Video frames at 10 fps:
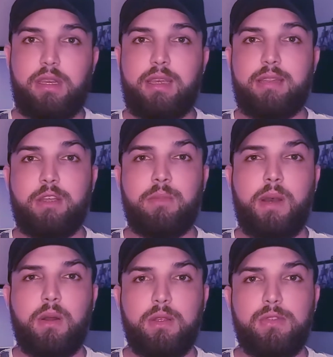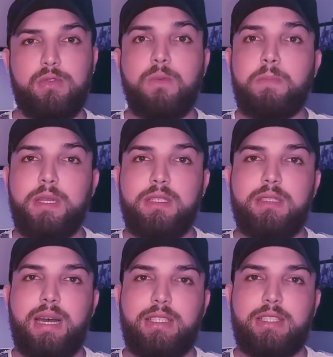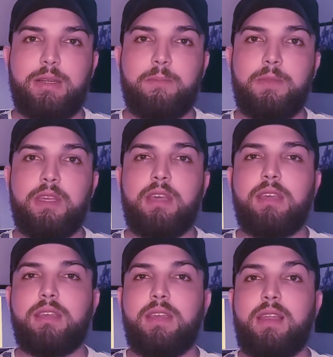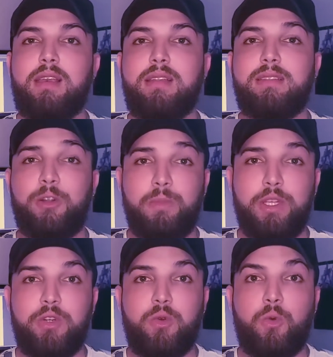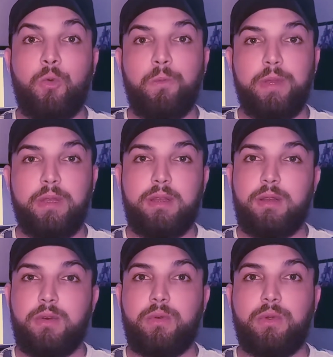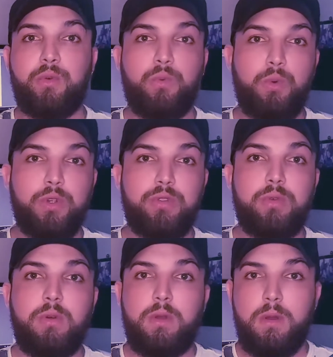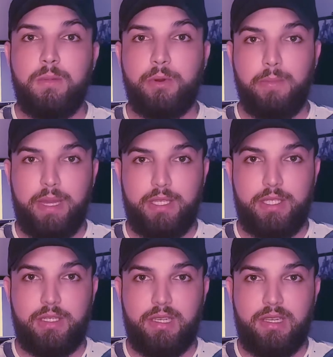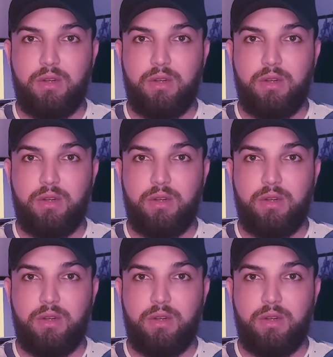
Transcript: Ele tem uma aula super didática e ele literalmente cumpre com o que o curso promete.